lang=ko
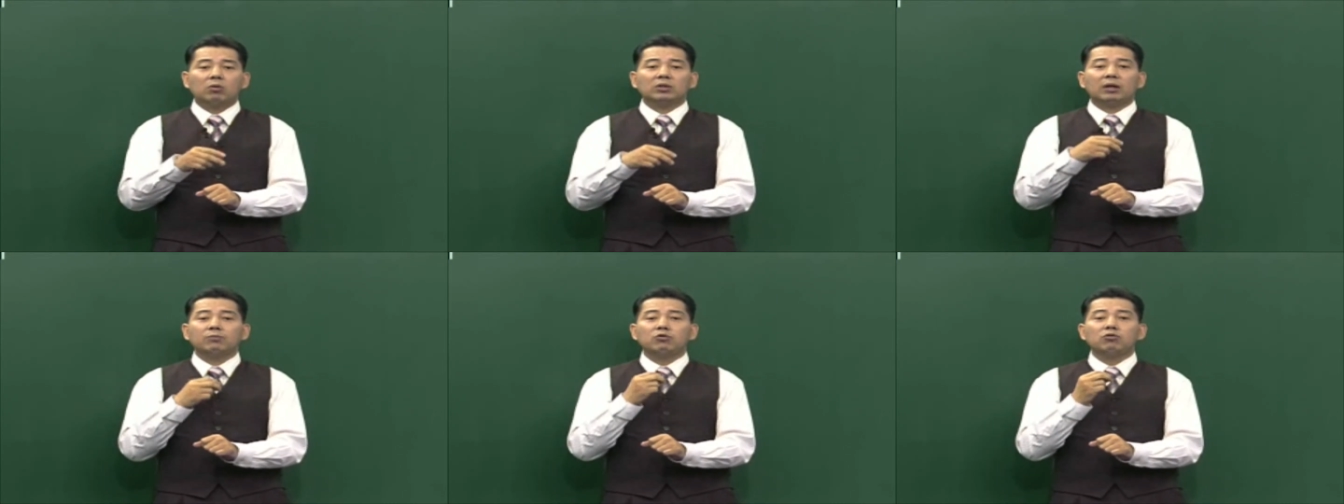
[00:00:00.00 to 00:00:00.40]

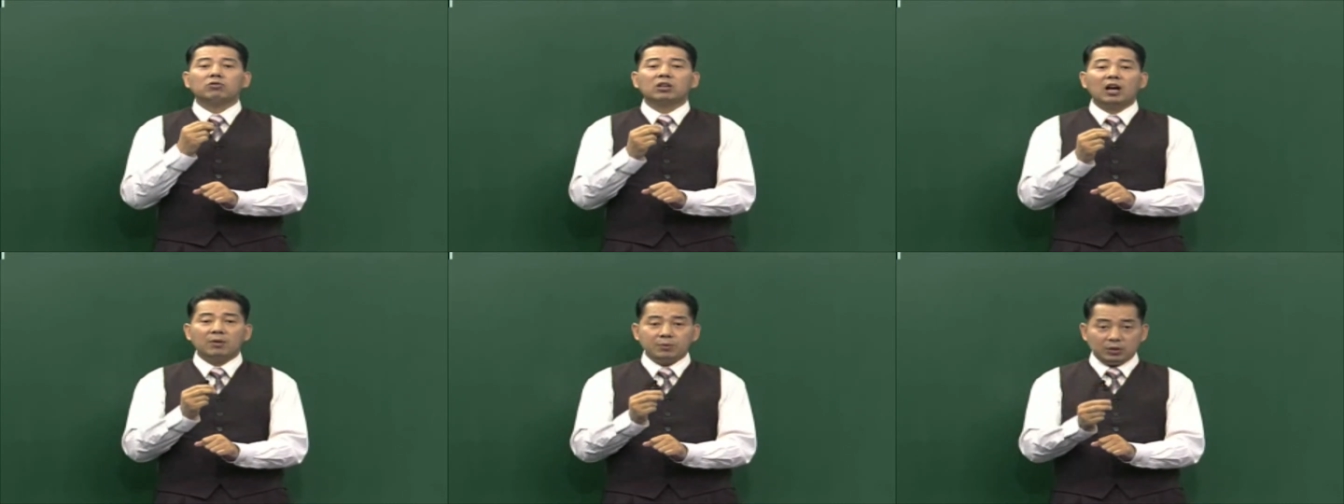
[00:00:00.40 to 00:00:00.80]
그 다음
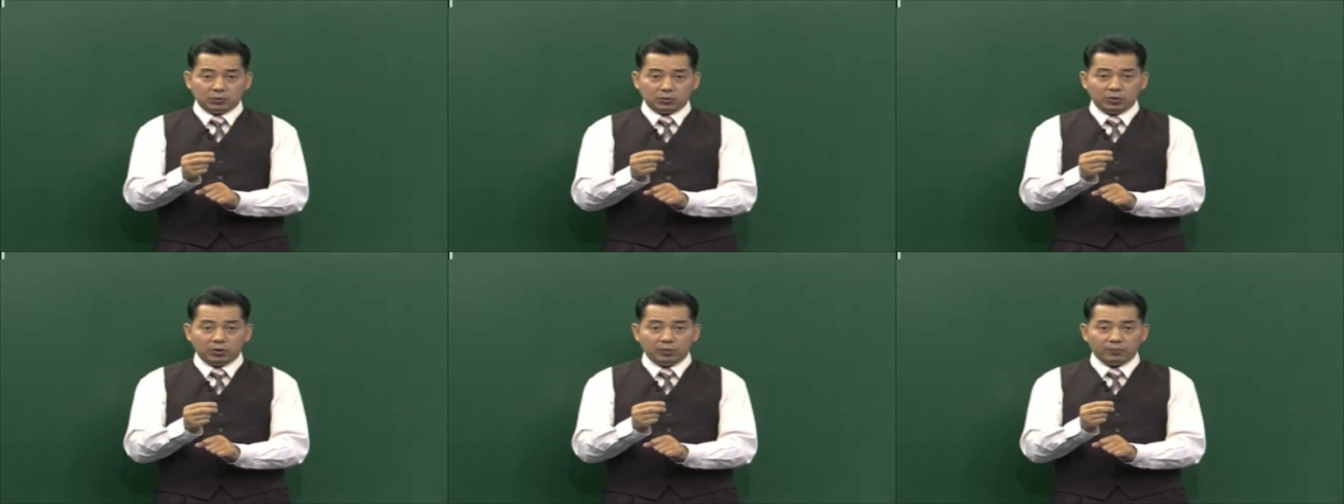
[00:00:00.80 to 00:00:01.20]
육합이
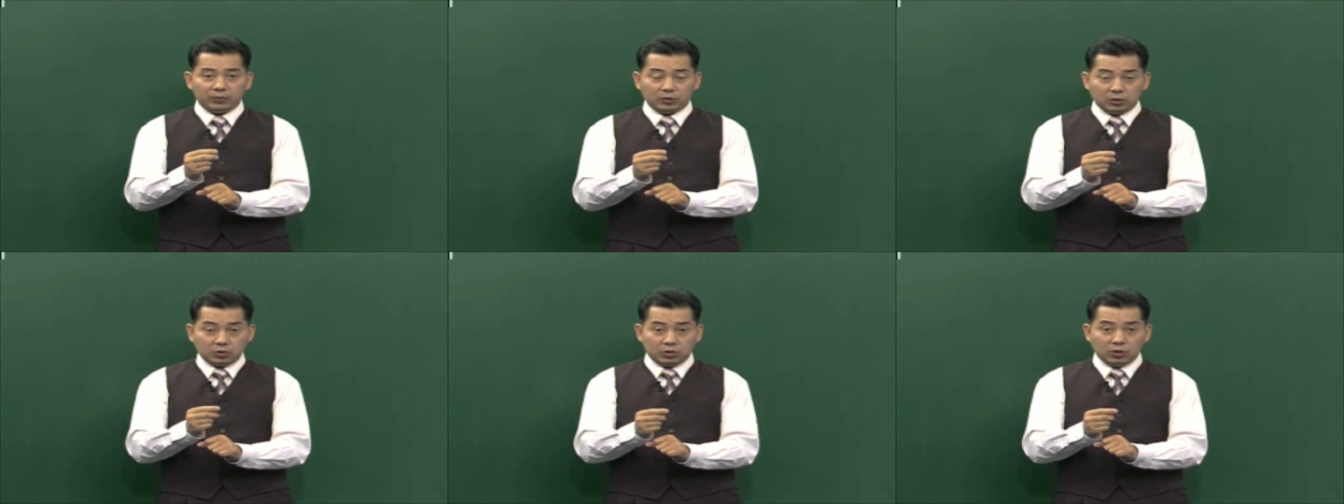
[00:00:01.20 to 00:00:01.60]
있고요.
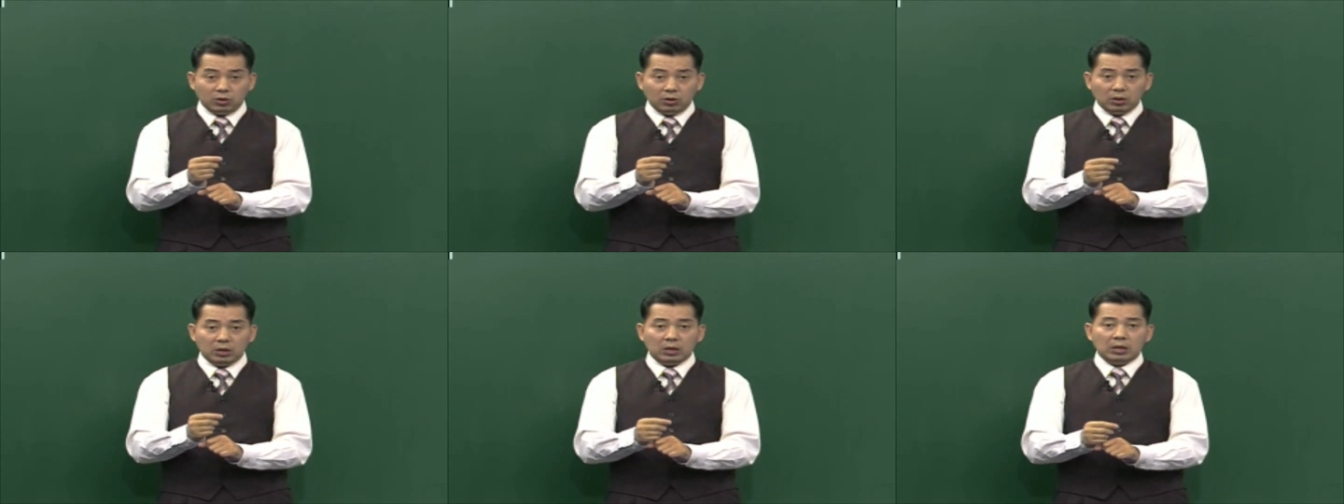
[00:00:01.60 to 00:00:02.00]

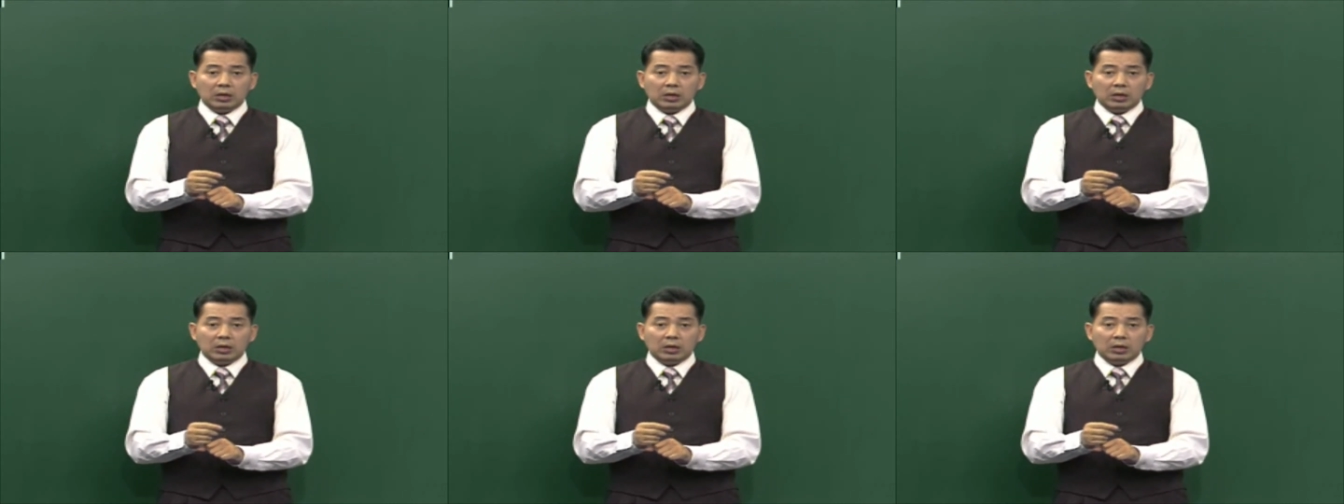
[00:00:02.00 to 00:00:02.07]
그렇죠?